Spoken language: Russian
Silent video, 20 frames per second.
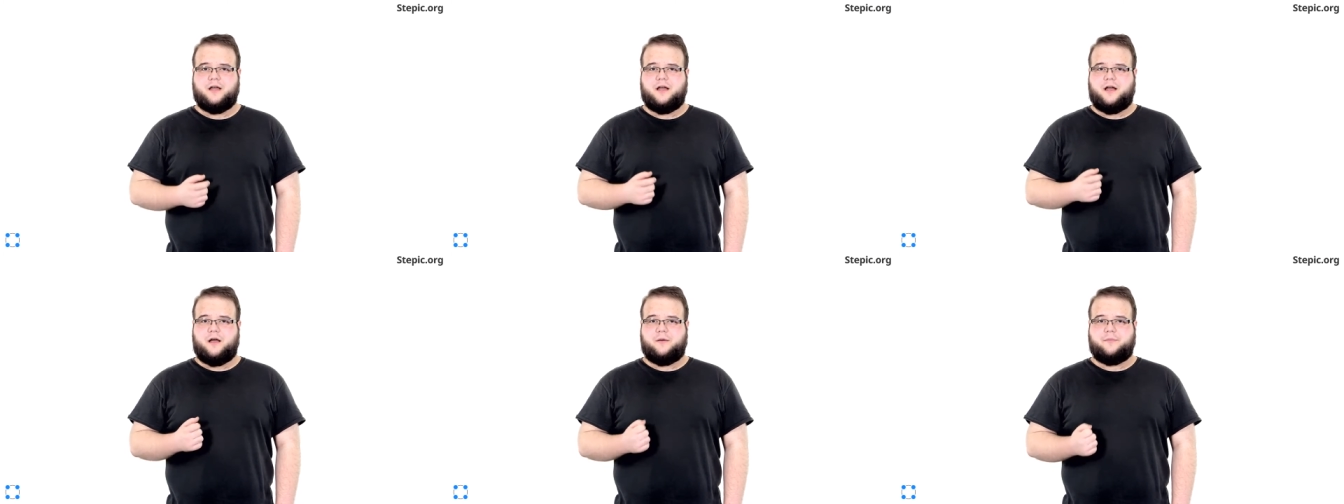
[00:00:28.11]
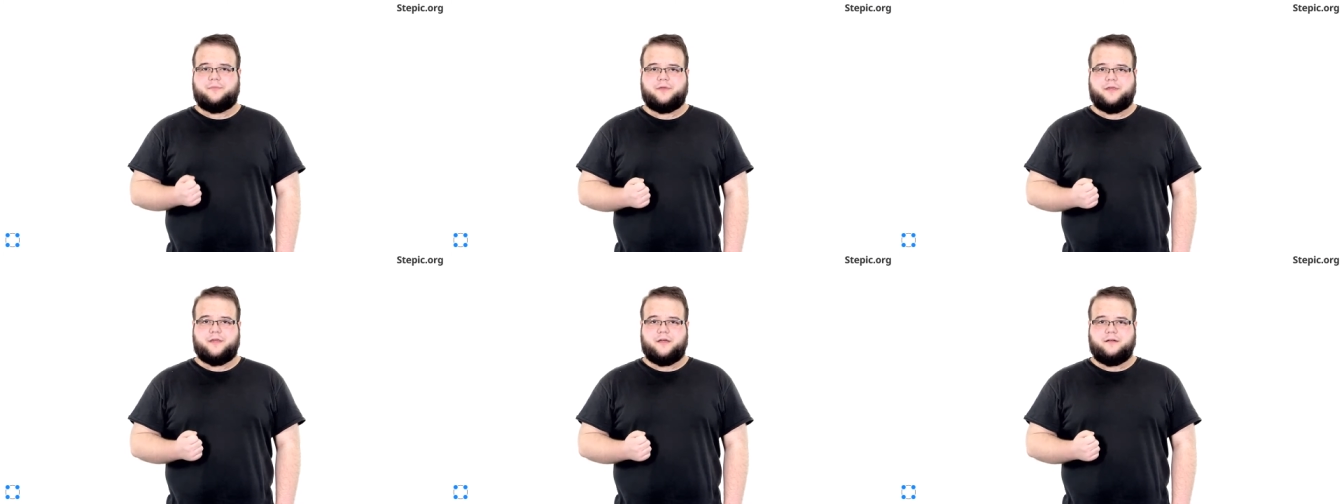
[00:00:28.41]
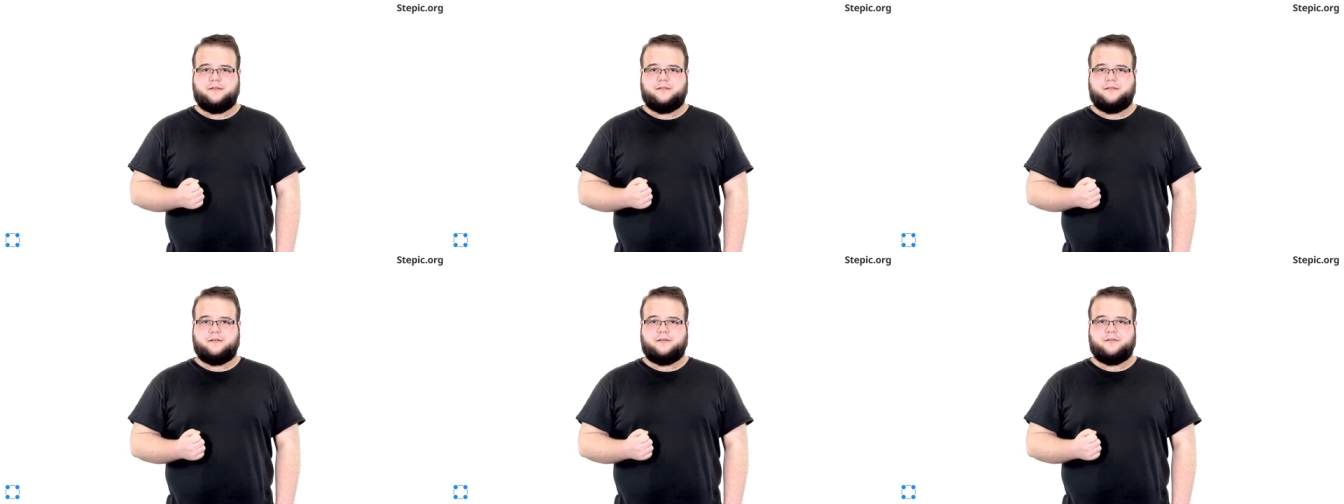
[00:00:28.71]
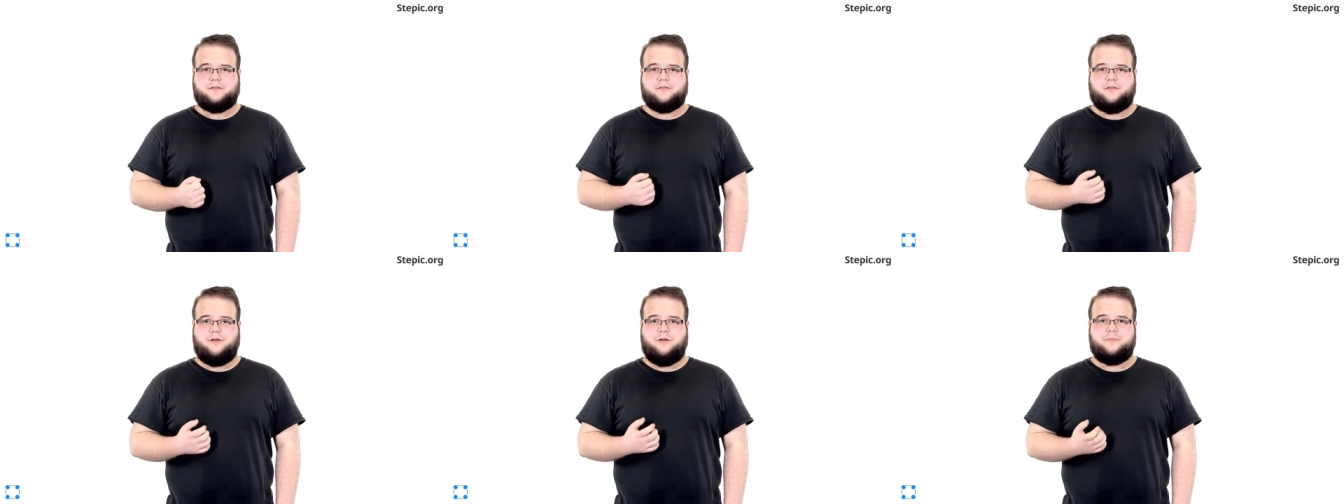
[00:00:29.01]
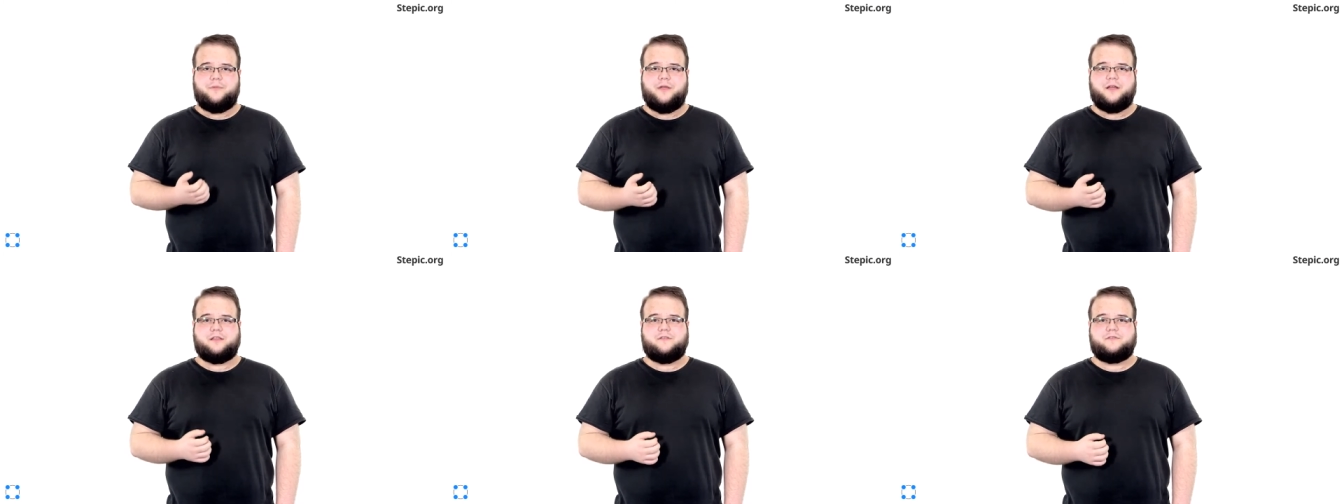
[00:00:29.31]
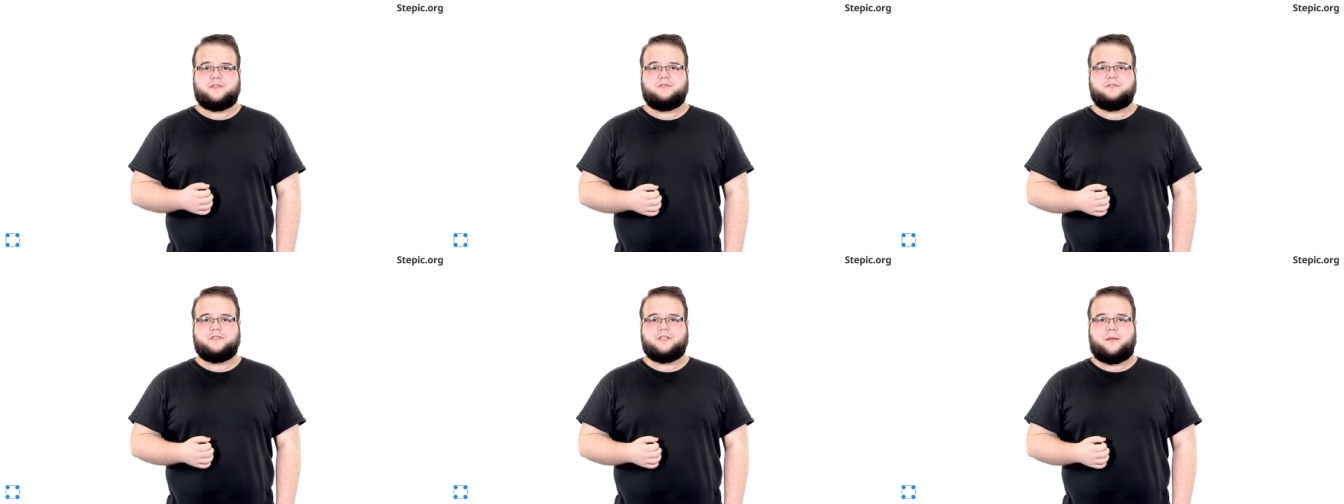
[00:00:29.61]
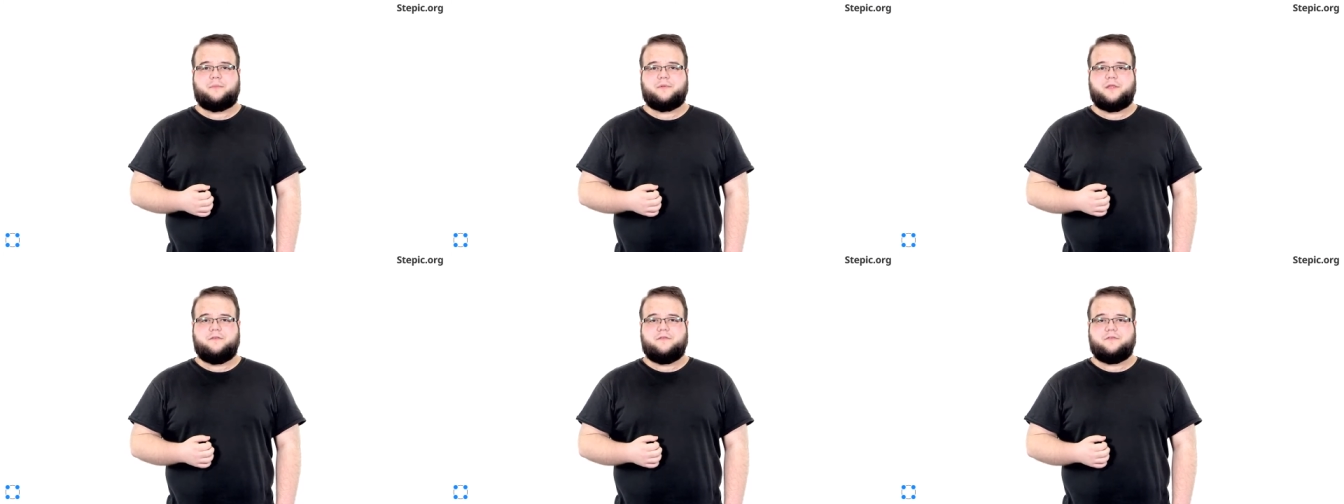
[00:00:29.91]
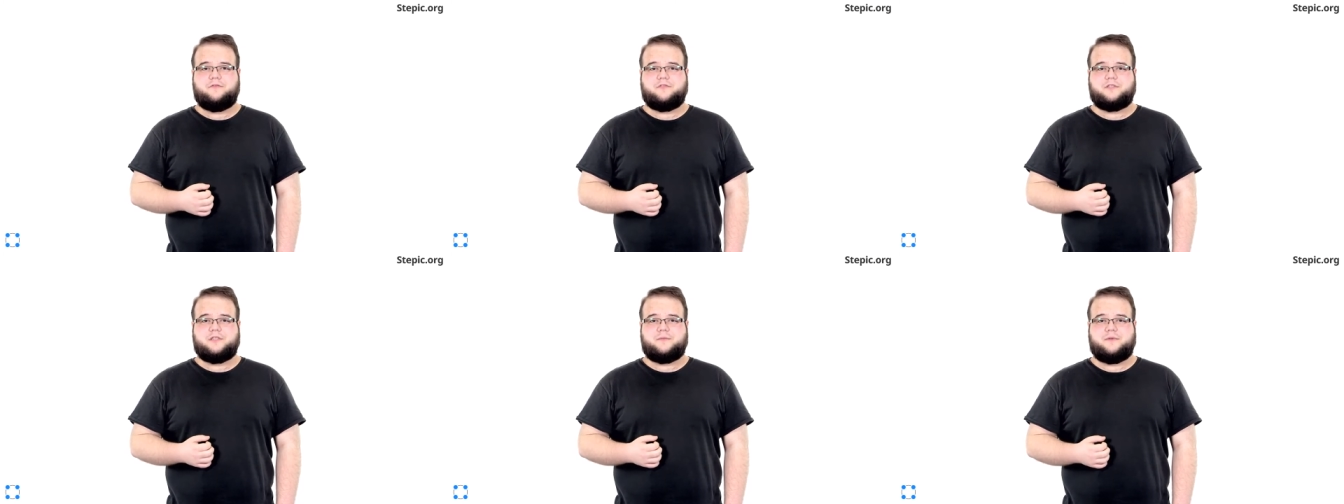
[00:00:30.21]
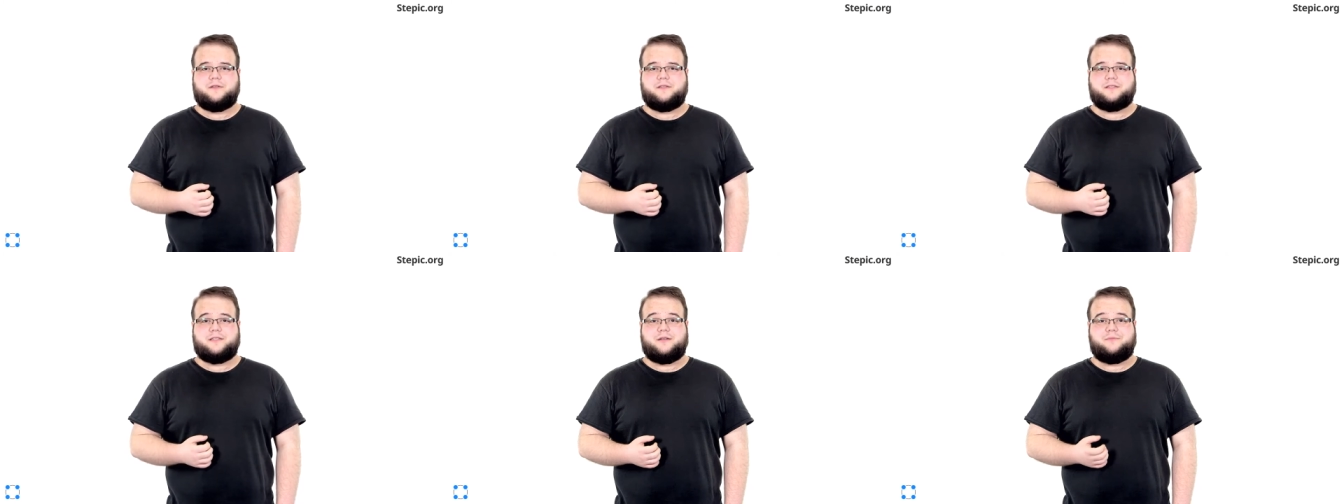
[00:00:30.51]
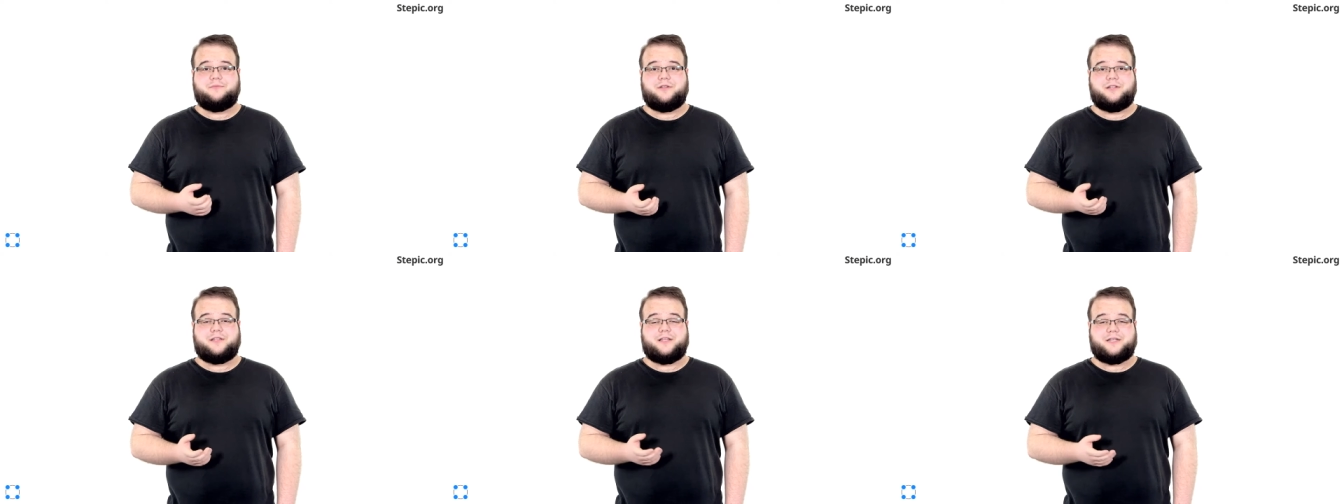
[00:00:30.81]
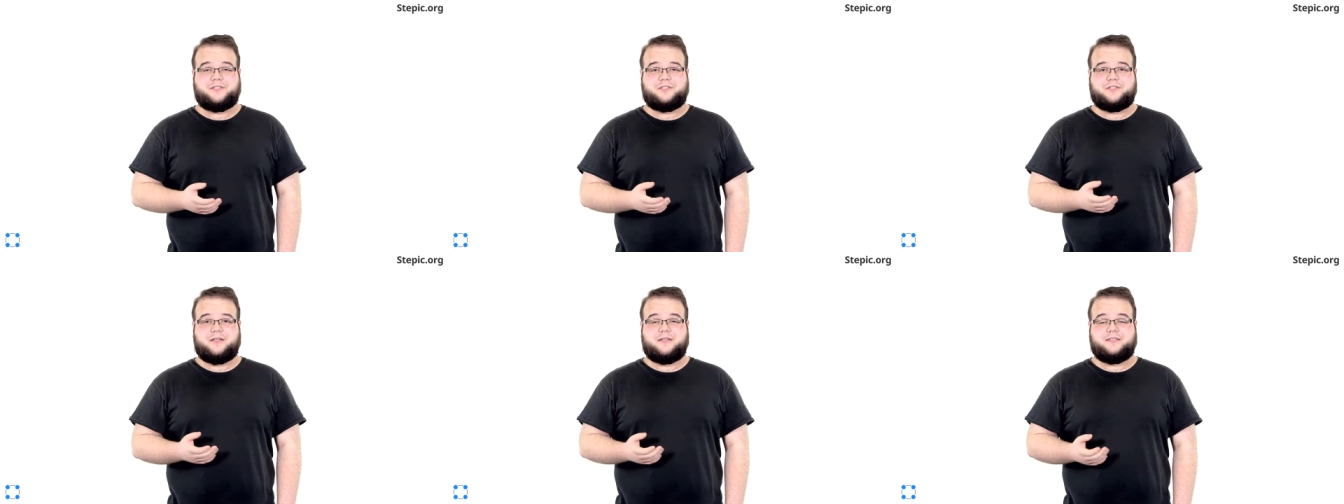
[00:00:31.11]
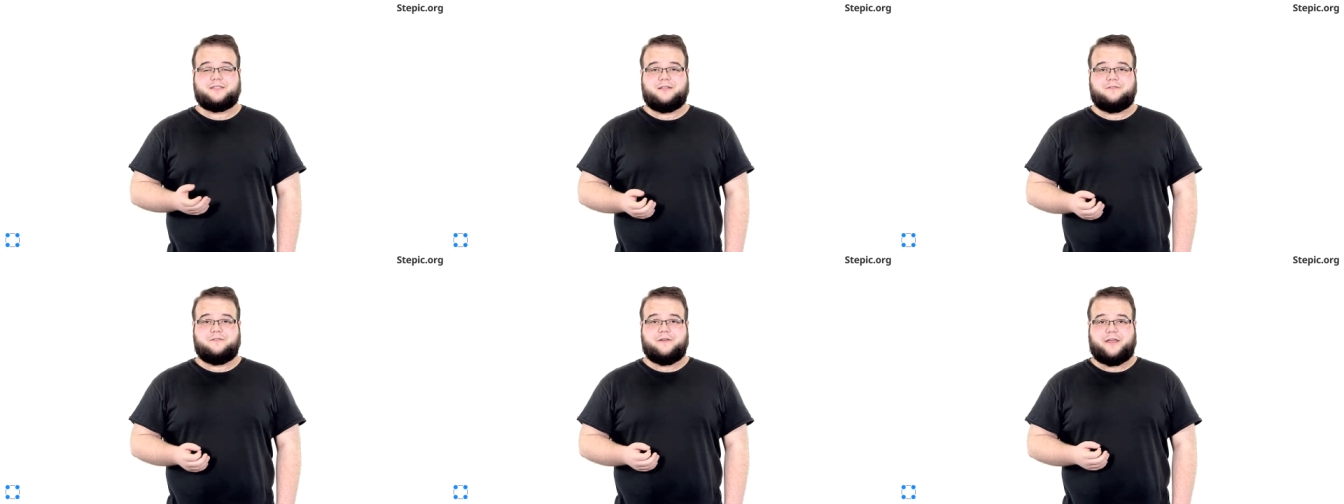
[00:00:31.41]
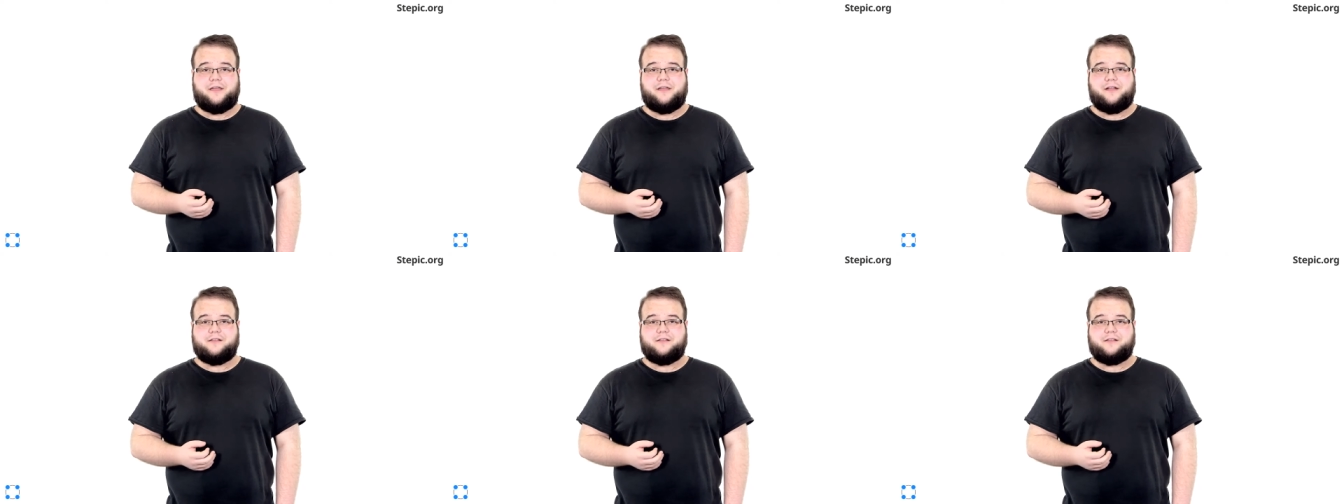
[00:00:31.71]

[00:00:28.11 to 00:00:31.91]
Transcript: объекты, но объекты в JavaScript ведут себя на самом деле так же, как словари.